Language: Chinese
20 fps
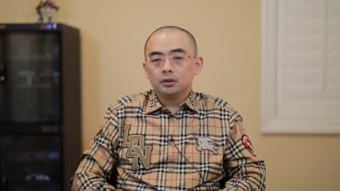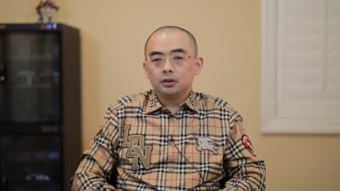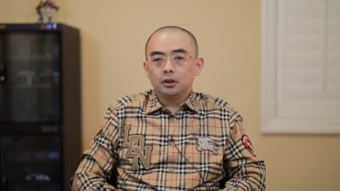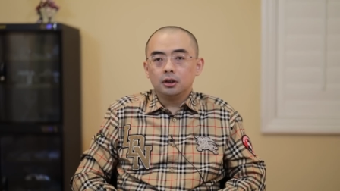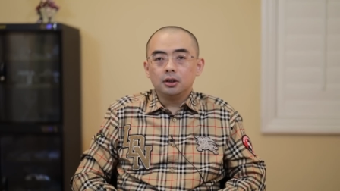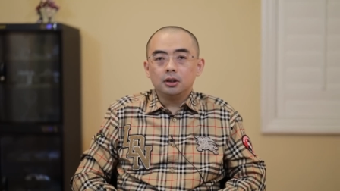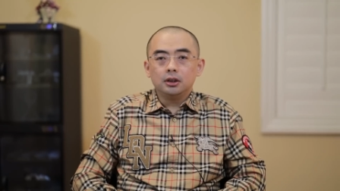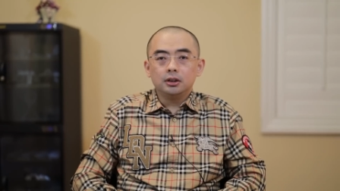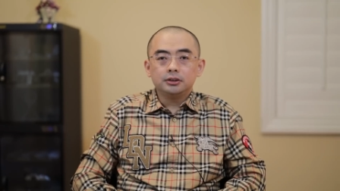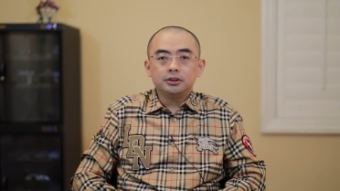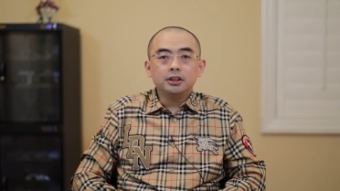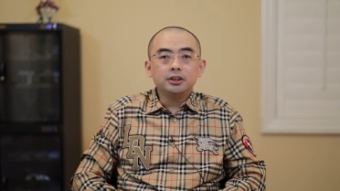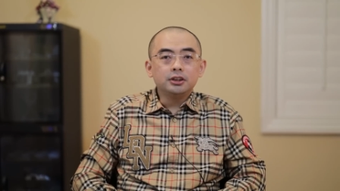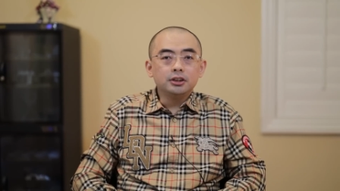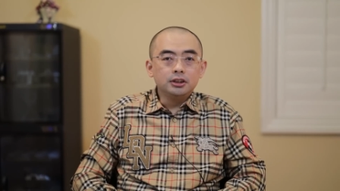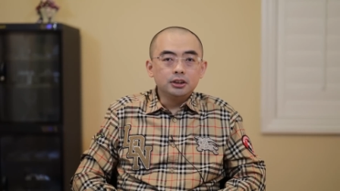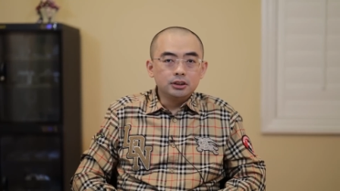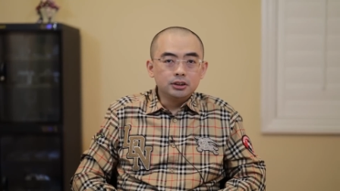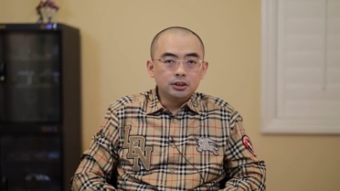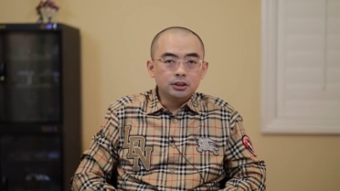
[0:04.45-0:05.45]
呃，这
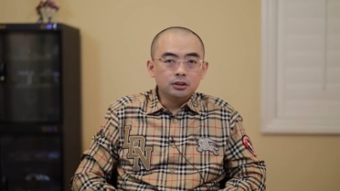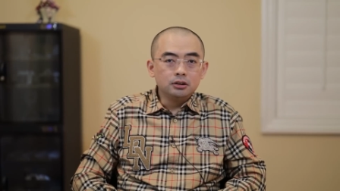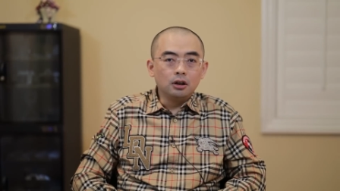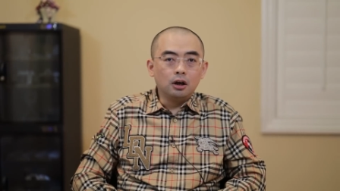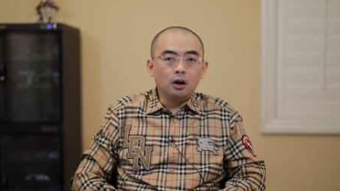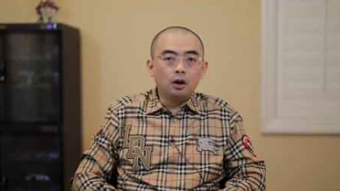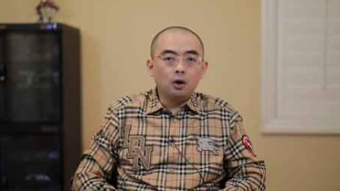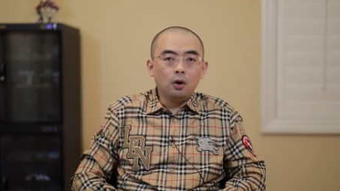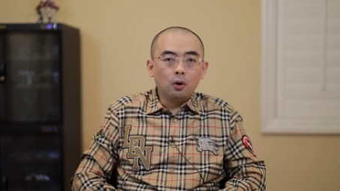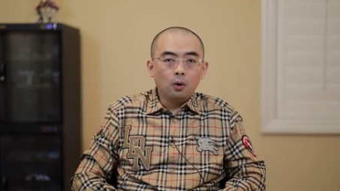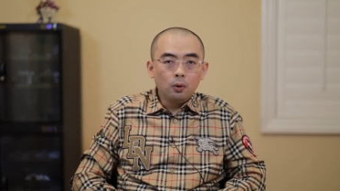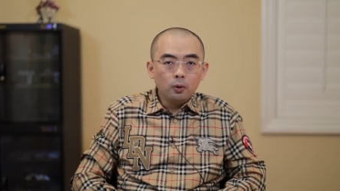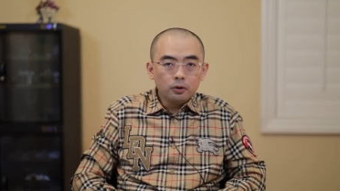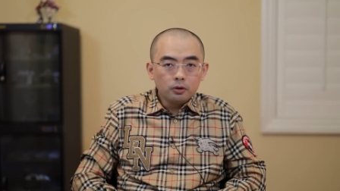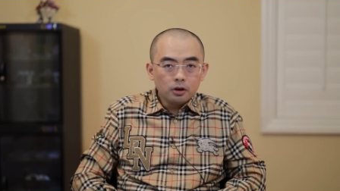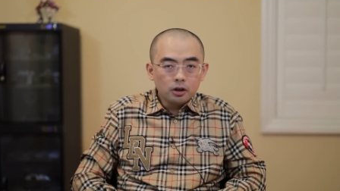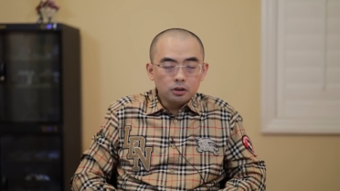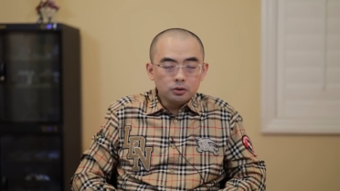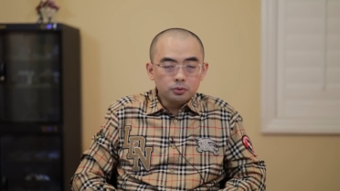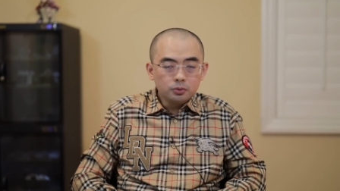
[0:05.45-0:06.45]
是一期呢会
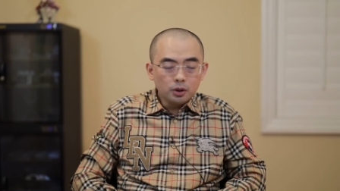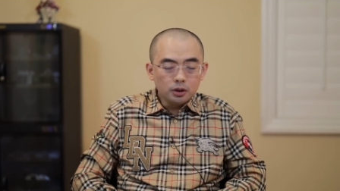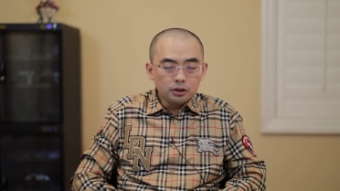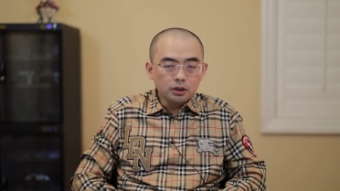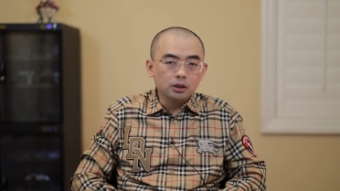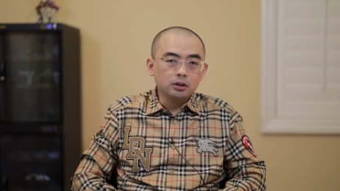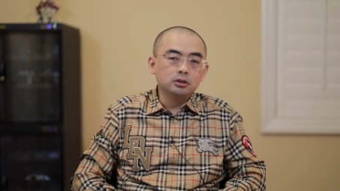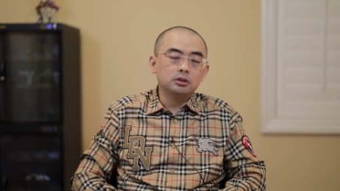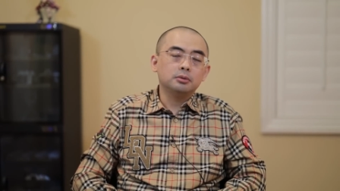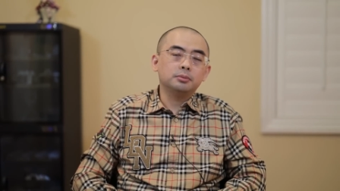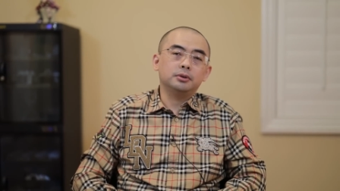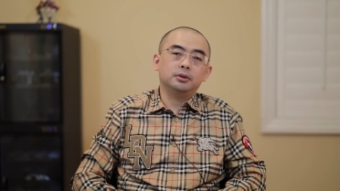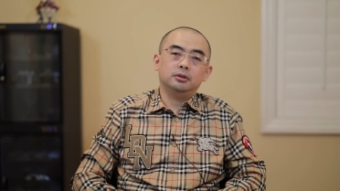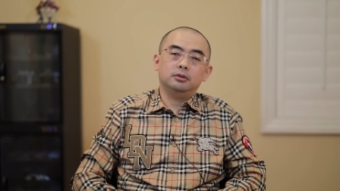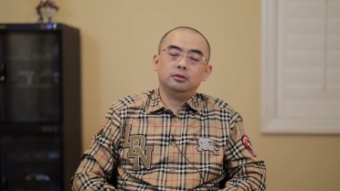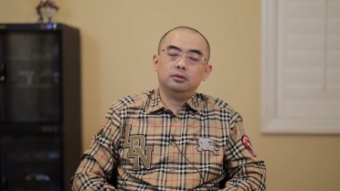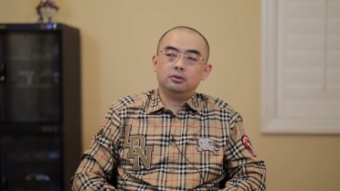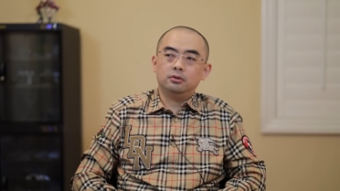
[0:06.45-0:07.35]
员专享视频，